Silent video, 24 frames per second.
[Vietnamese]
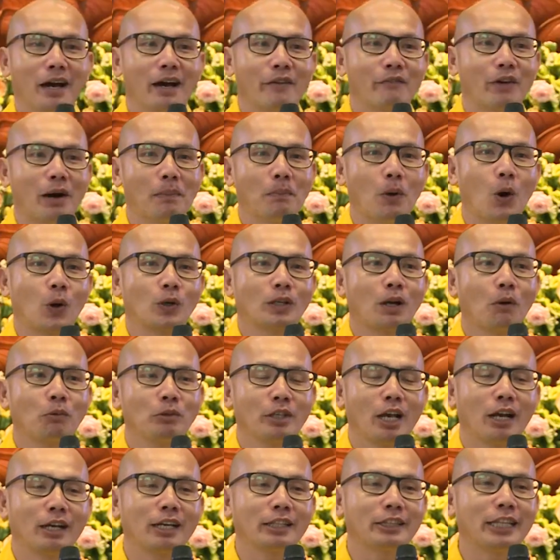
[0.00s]
Và một trong
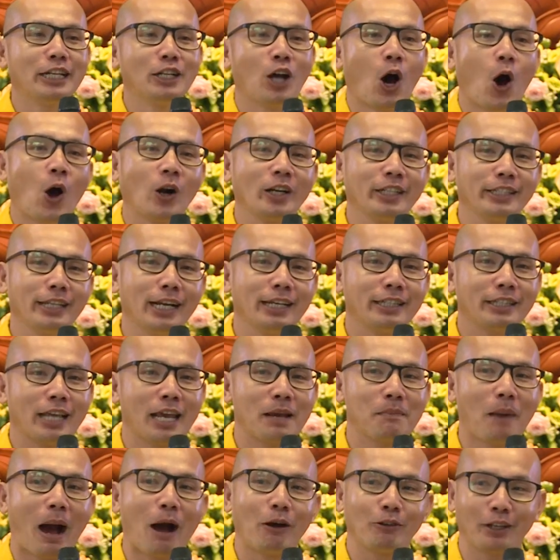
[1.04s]
những cái tin hot nhất
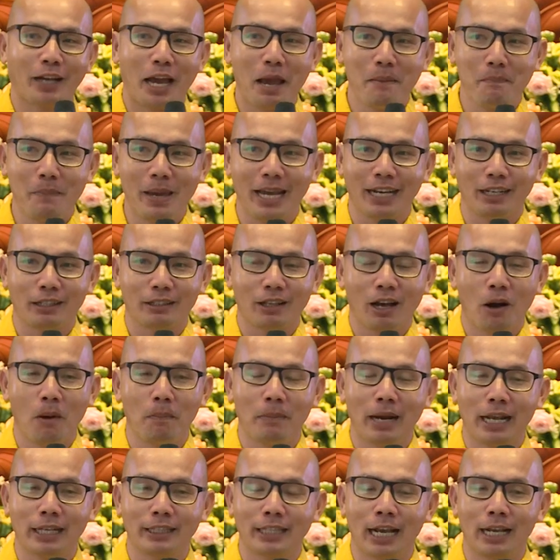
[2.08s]
thầy báo cho các em biết. Hôm
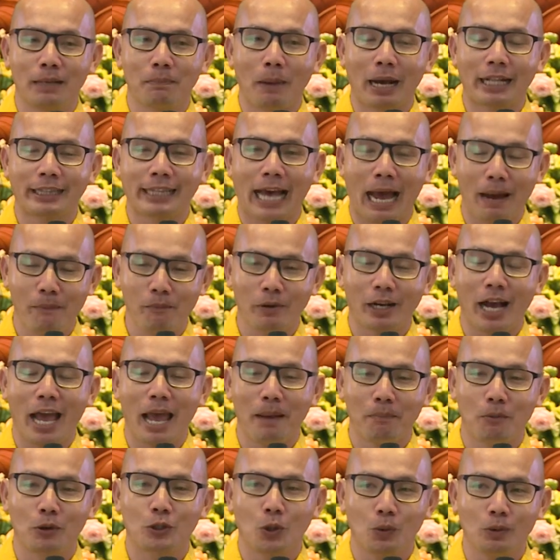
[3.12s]
nay thầy bà tám với các
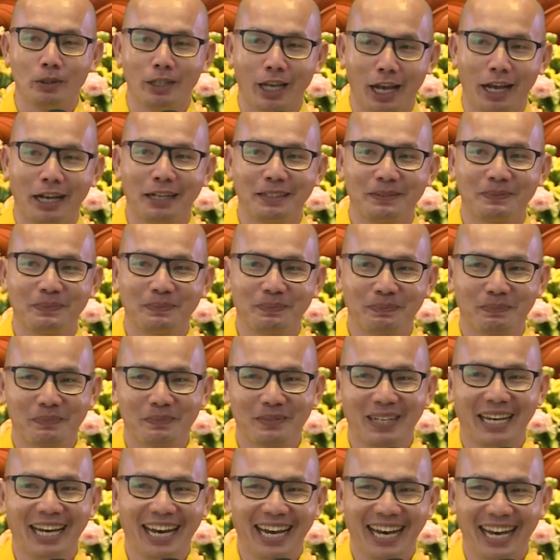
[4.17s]
em một chút nha.
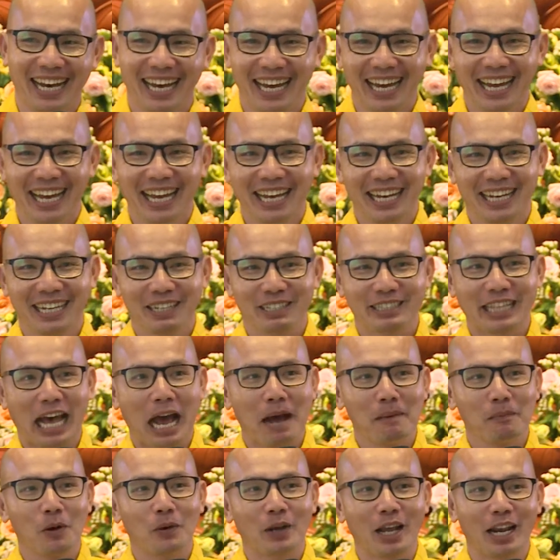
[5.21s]

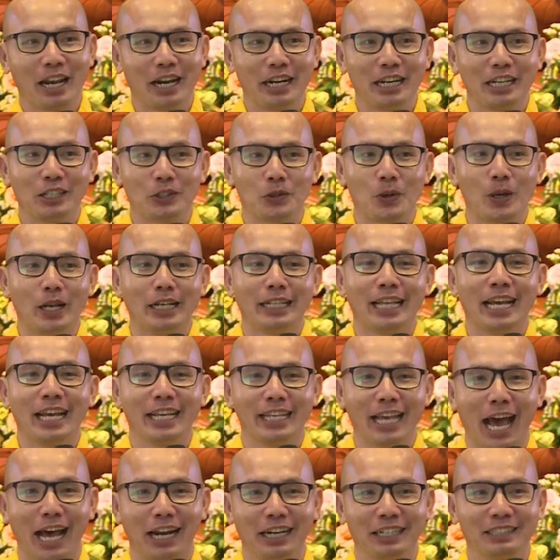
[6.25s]
Tám có nghĩa là đi chuyển thế
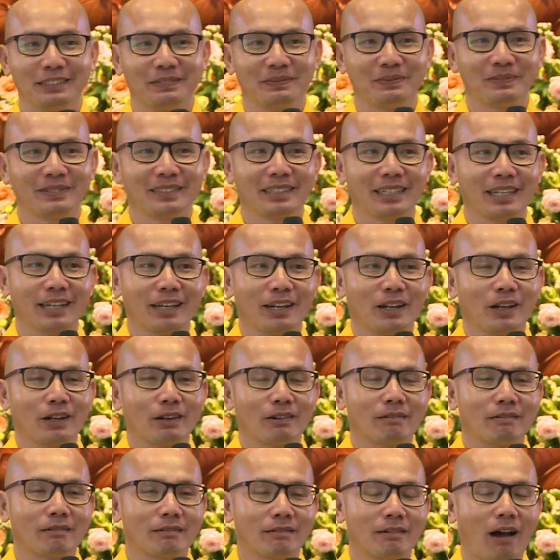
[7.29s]
gian.
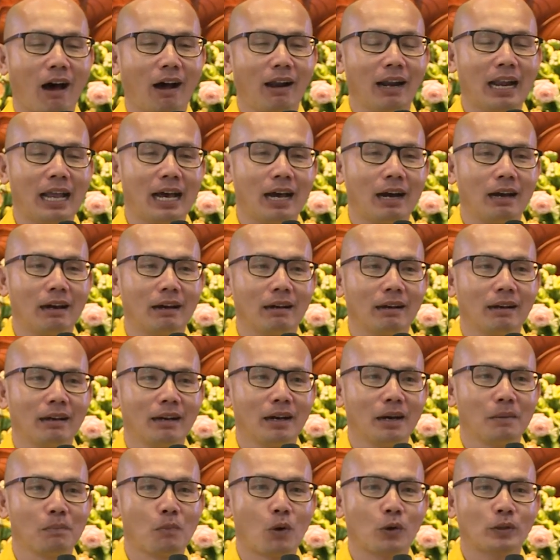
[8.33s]
Đó là
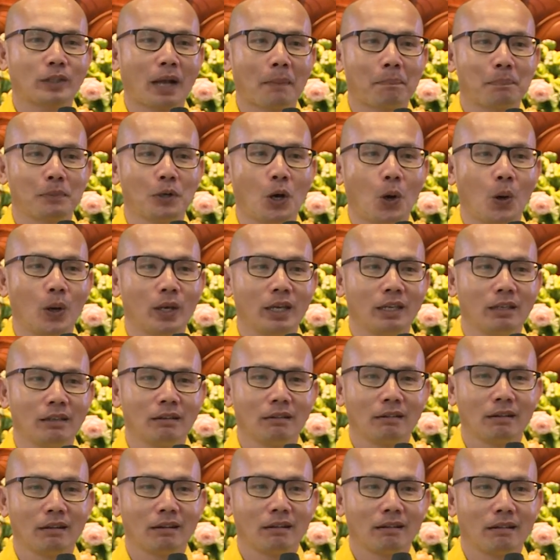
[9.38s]
một cặp đôi
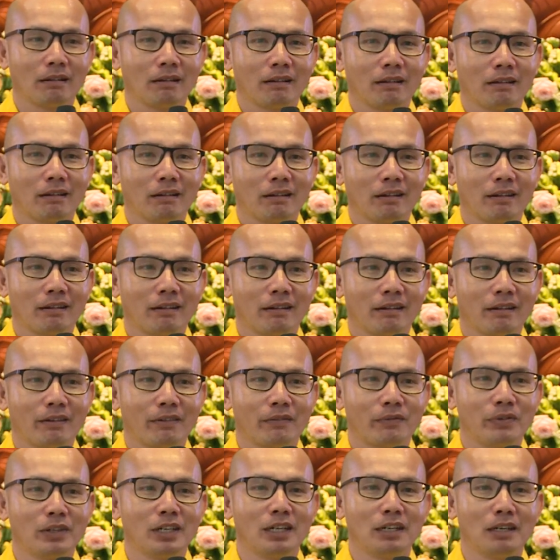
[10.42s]

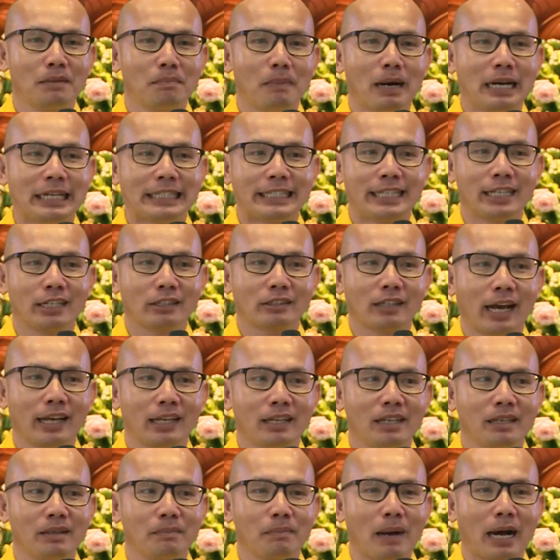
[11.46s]
vừa mới chia
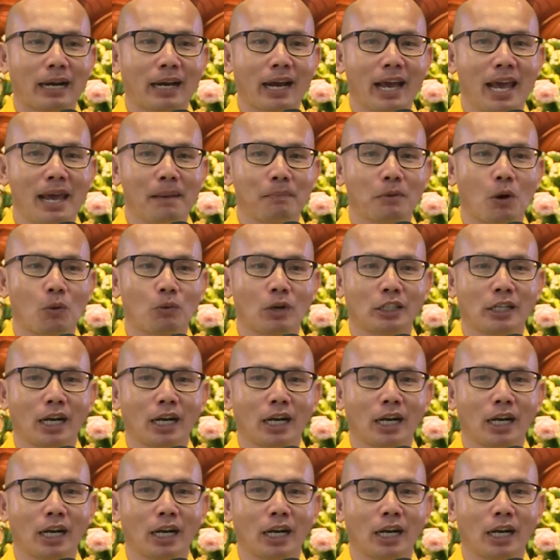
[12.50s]
tay mà các em cũng là